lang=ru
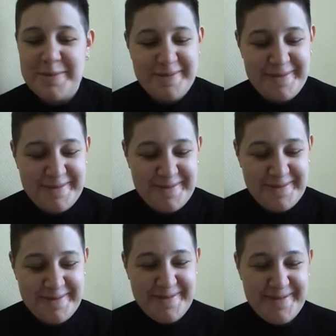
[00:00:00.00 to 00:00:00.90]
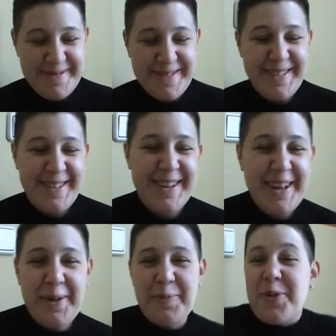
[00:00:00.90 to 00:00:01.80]
То есть
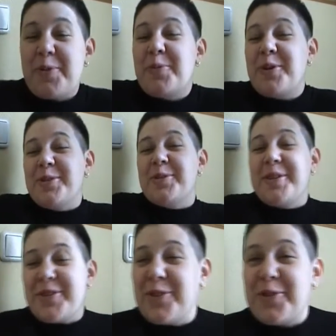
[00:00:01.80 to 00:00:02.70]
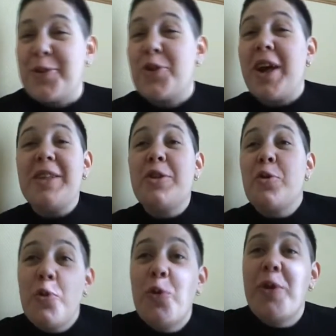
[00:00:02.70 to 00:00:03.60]
сексом... Почему одно должно исключать
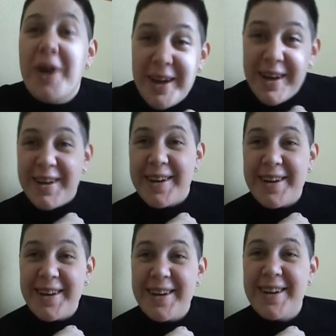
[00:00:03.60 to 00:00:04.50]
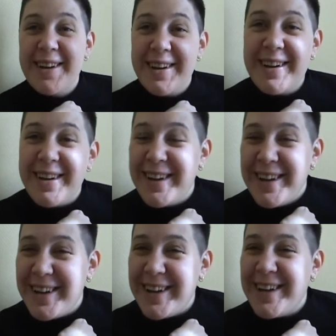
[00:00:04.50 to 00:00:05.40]
другое? Э, до, не, не
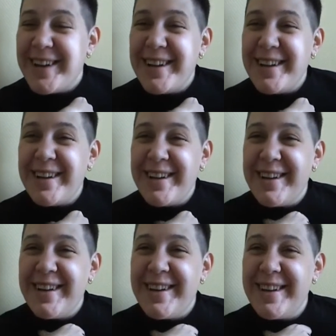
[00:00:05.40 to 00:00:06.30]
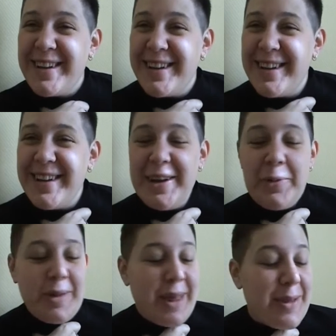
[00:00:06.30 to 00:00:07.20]
до и после, а вместо.
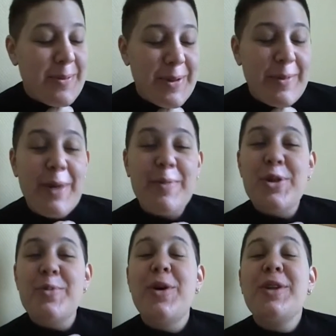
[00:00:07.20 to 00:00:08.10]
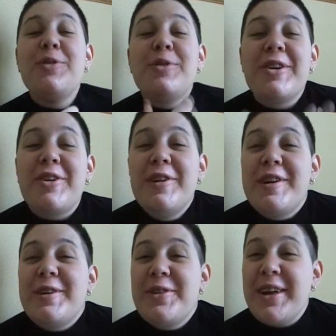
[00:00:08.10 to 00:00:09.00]
Да. Я не понимаю, э, почему пример, одно должно
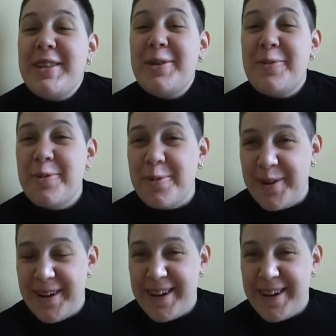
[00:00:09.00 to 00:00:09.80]
включать другое.